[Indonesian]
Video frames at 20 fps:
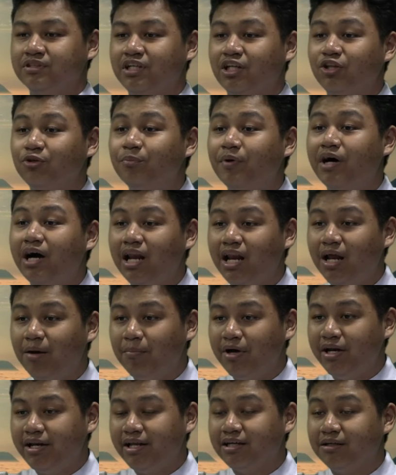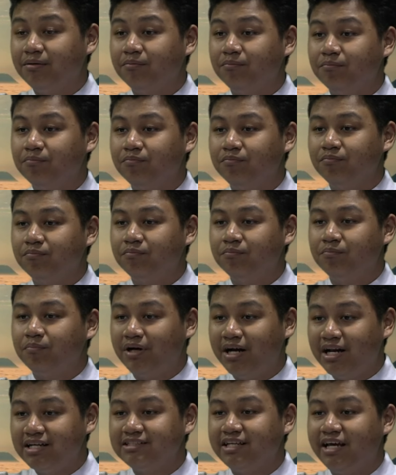satu pengalaman yang
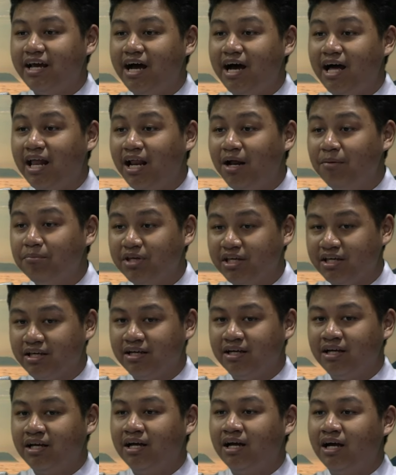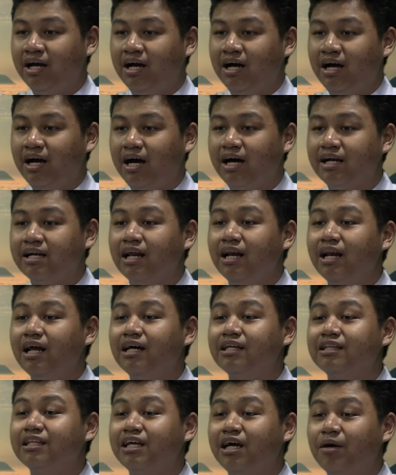pernah saya alami adalah
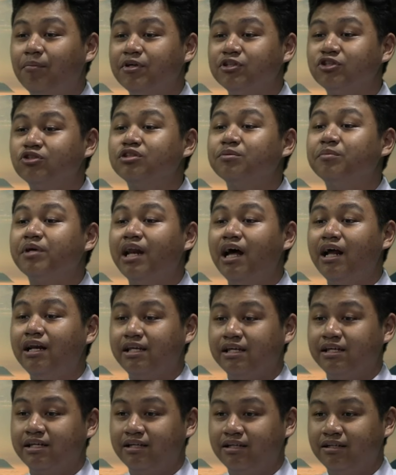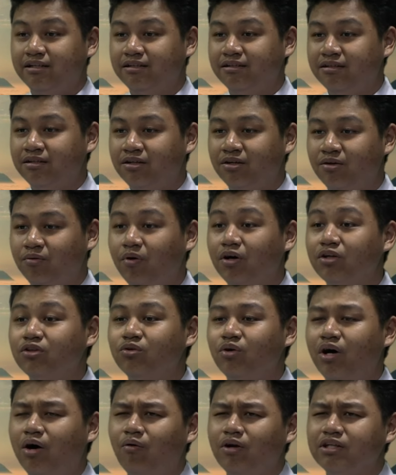ketika masuk seminari.
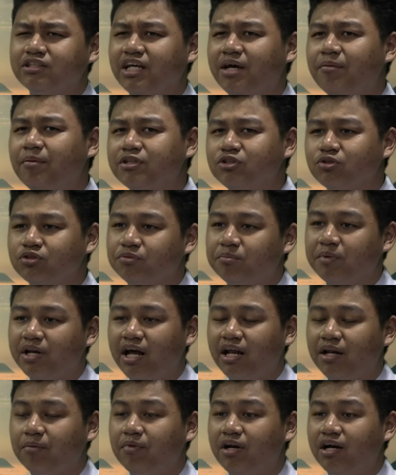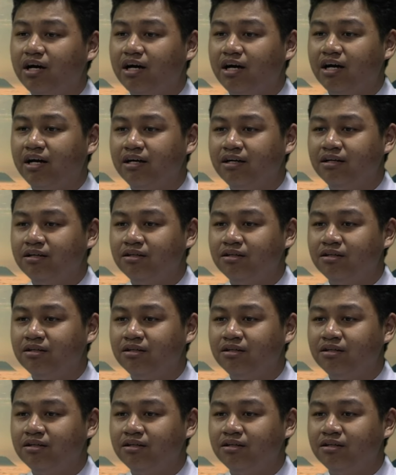Waktu awal saya masuk seminari menengah,